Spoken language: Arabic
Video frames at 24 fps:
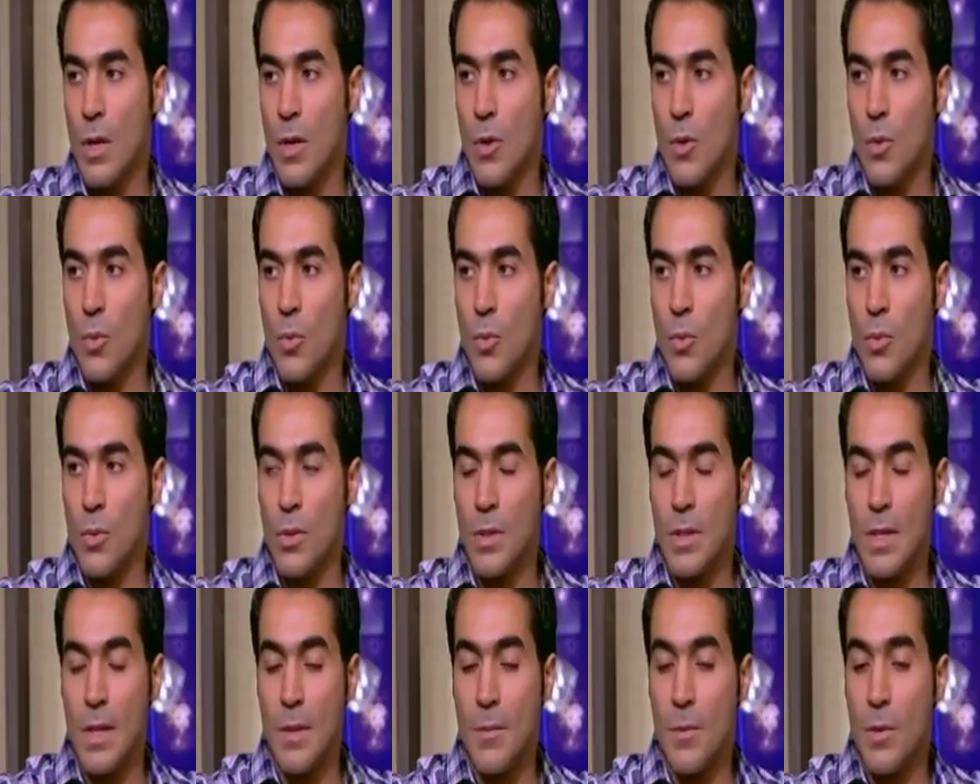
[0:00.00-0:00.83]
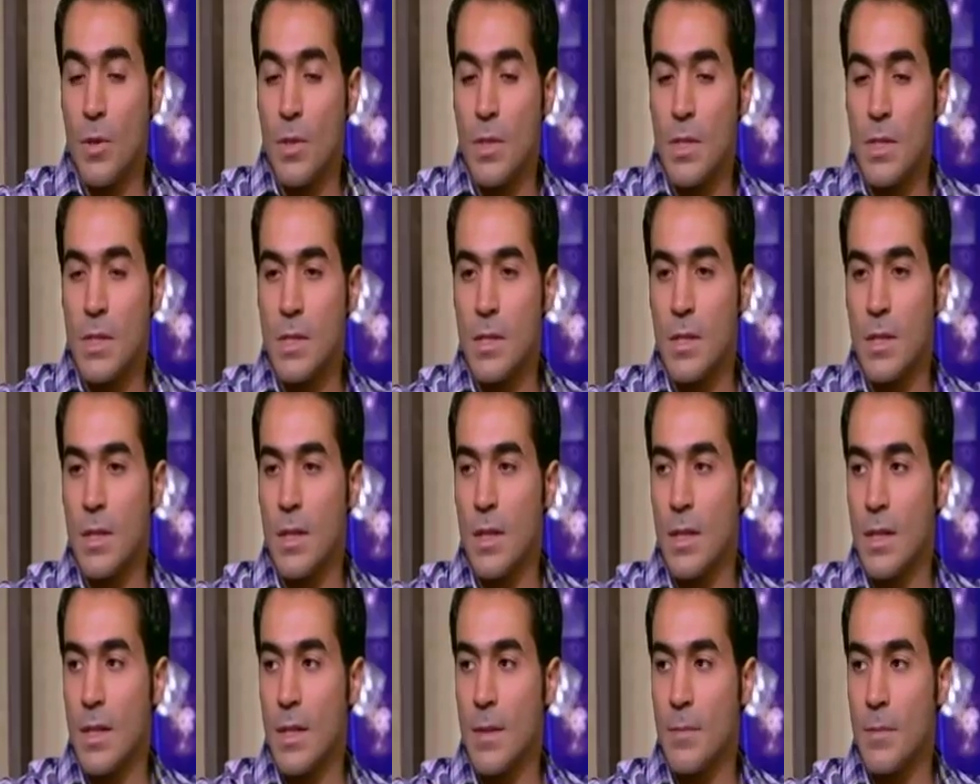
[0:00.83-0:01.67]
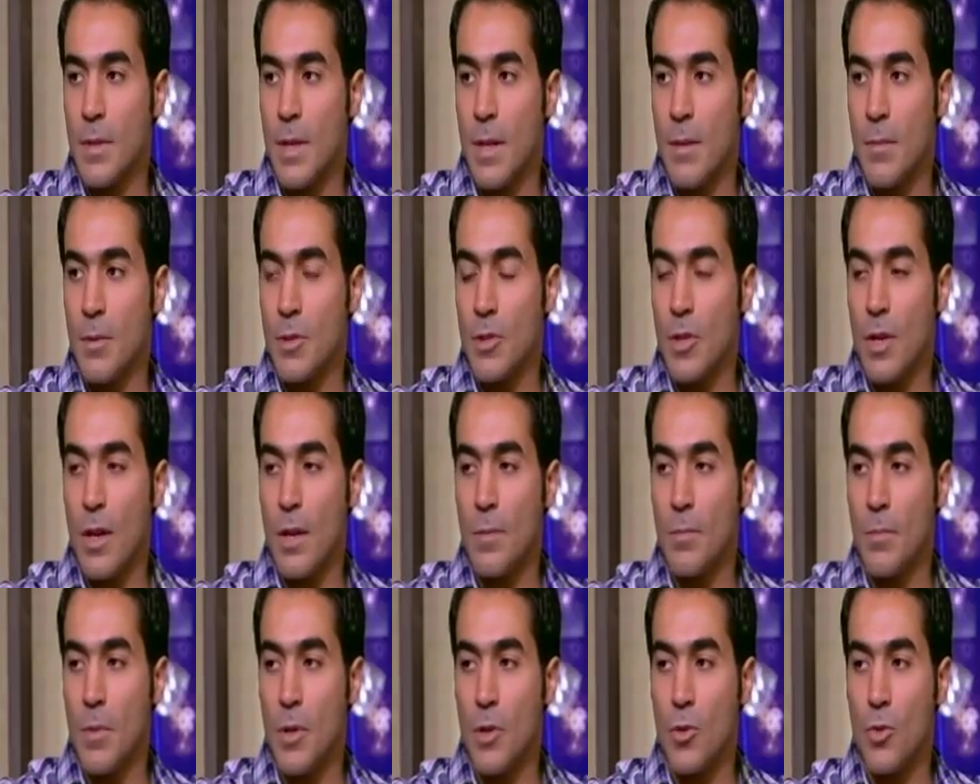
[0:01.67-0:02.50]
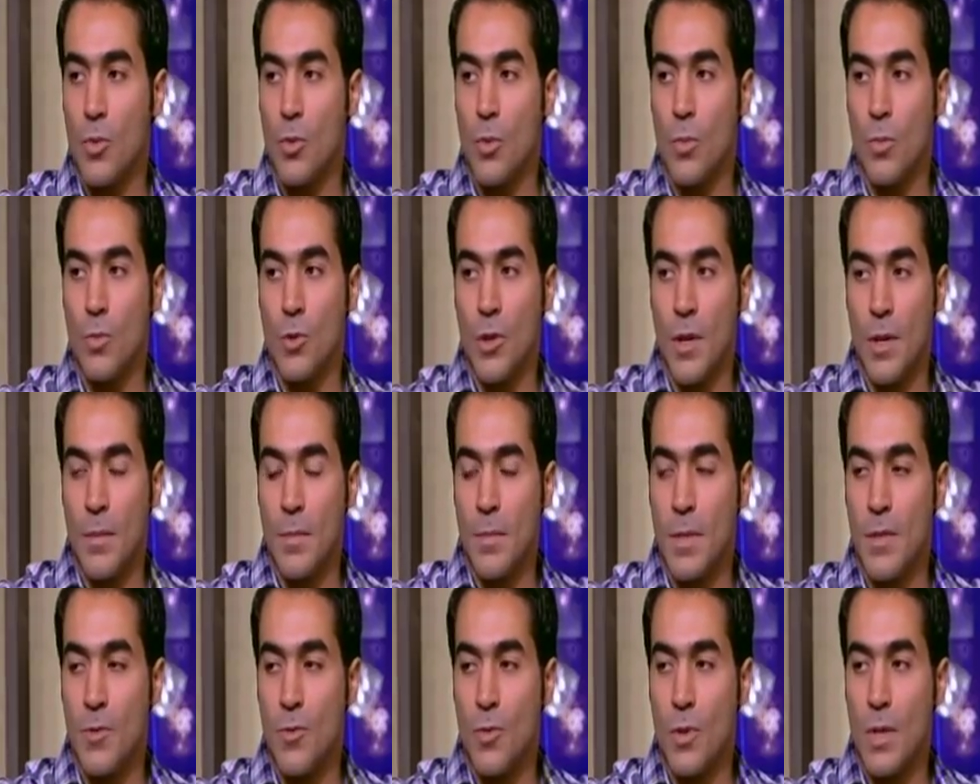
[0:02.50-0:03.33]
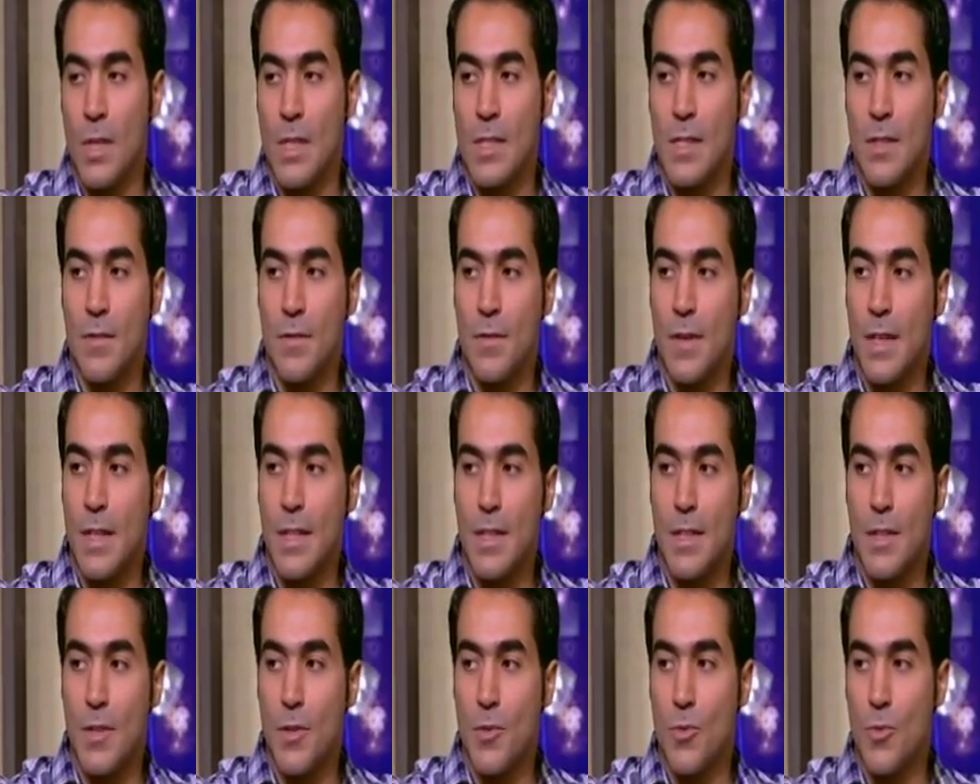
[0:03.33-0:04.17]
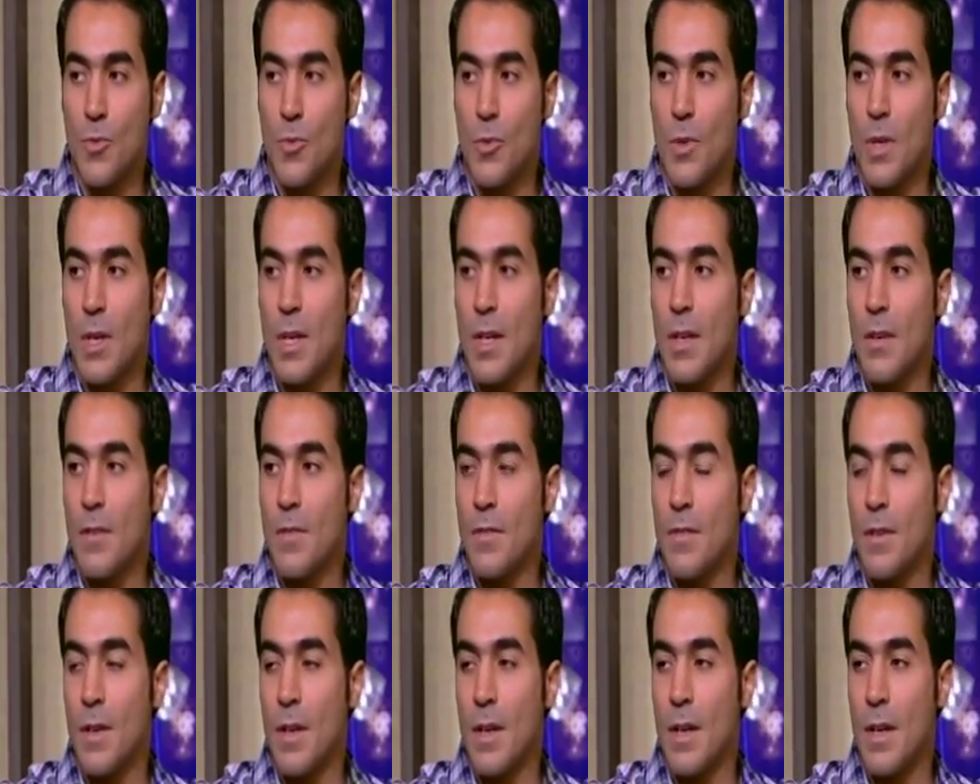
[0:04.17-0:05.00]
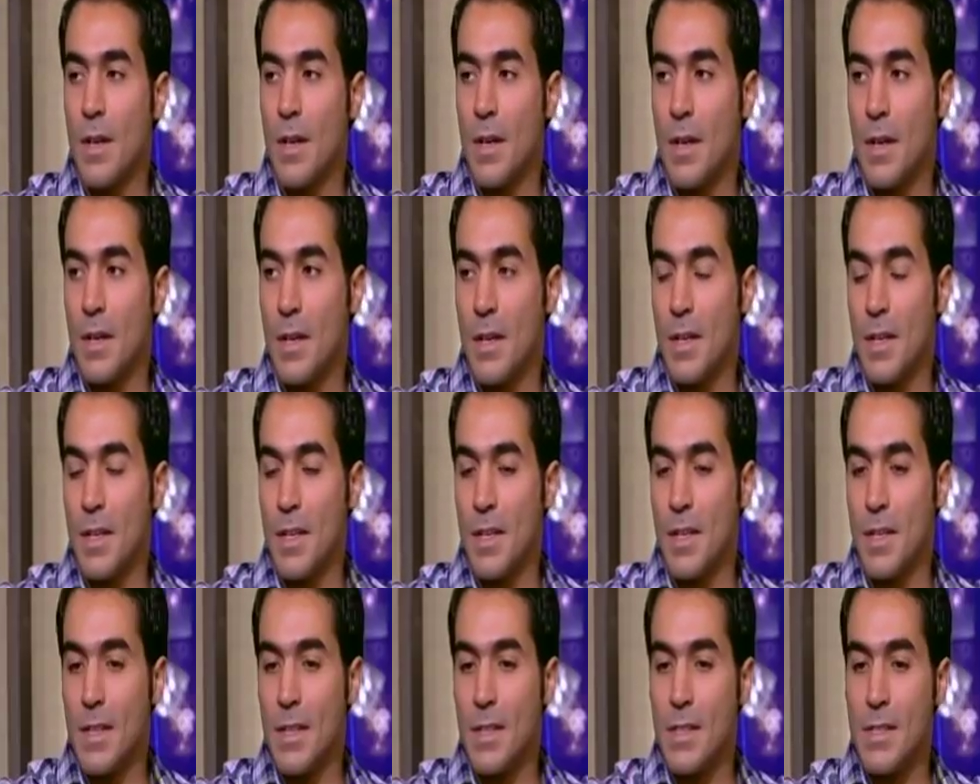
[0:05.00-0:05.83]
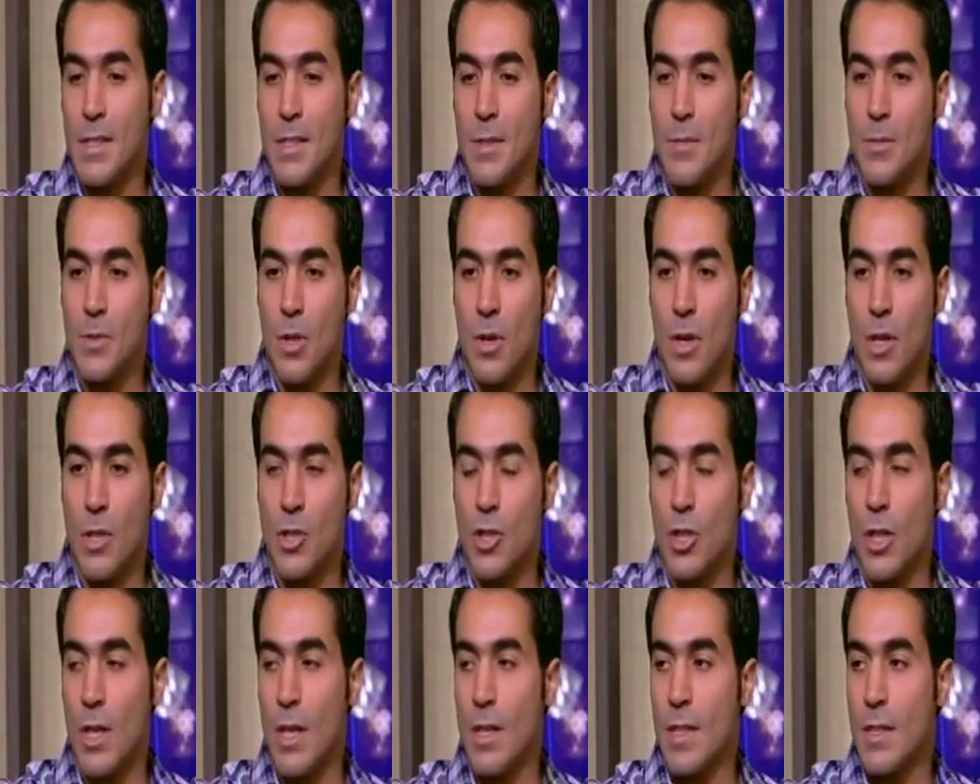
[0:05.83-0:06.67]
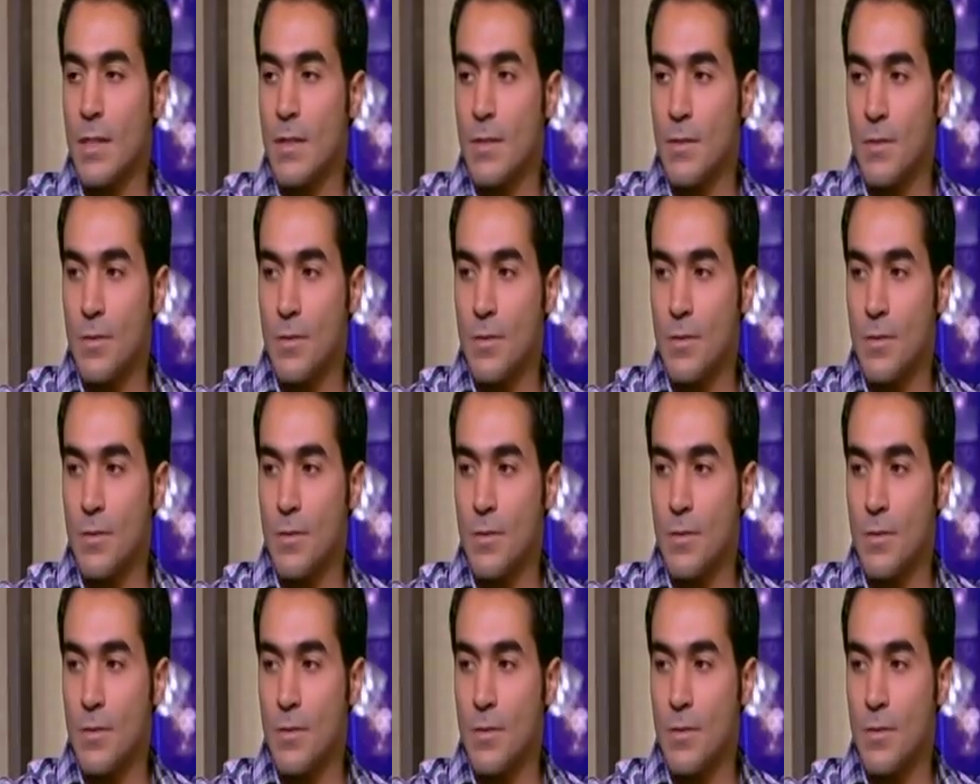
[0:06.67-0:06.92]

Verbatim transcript: ونائب الرئيس آه، كابتن احمد طلعت برضو والمدربين والجهاز الفني فالناس دي بصراحه اشتغلت